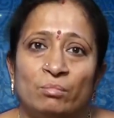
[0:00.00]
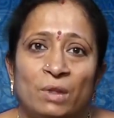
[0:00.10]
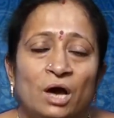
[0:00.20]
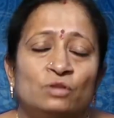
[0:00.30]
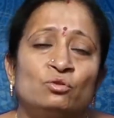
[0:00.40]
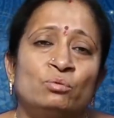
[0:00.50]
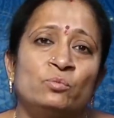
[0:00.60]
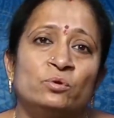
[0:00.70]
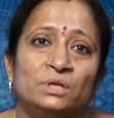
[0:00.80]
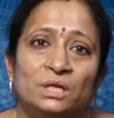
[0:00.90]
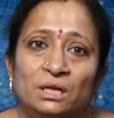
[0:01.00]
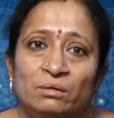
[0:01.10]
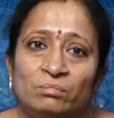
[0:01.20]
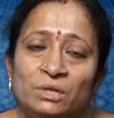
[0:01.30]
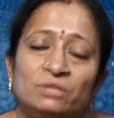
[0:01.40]
మాతృమూర్తికి
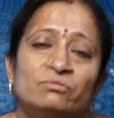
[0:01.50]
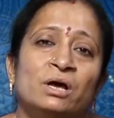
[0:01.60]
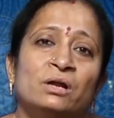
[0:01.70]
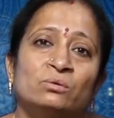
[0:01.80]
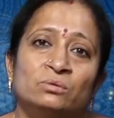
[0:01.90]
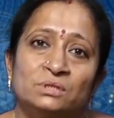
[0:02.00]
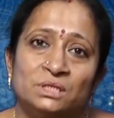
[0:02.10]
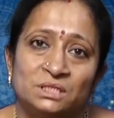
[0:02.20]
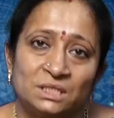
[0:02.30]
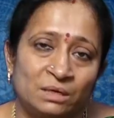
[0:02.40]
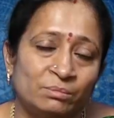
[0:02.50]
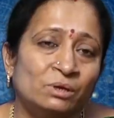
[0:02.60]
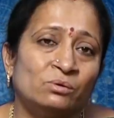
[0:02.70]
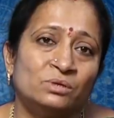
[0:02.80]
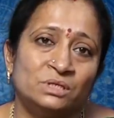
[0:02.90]
మీ ద్వారా కొంత
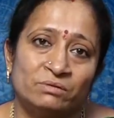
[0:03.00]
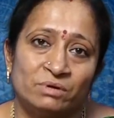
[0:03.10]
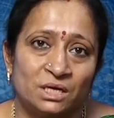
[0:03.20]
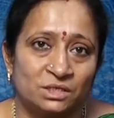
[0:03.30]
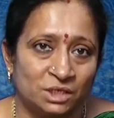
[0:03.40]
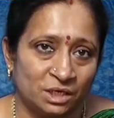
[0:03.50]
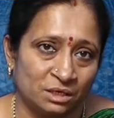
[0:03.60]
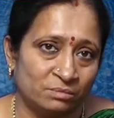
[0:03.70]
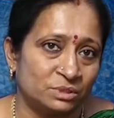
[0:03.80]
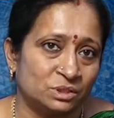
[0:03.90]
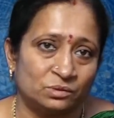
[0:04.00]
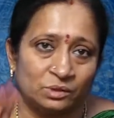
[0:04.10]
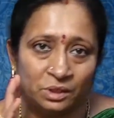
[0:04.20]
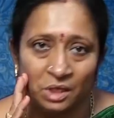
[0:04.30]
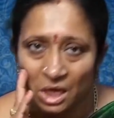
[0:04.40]
శ్రమలు వచ్చే అవకాశాలు
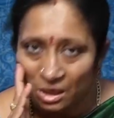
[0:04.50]
కనిపిస్తున్నాయి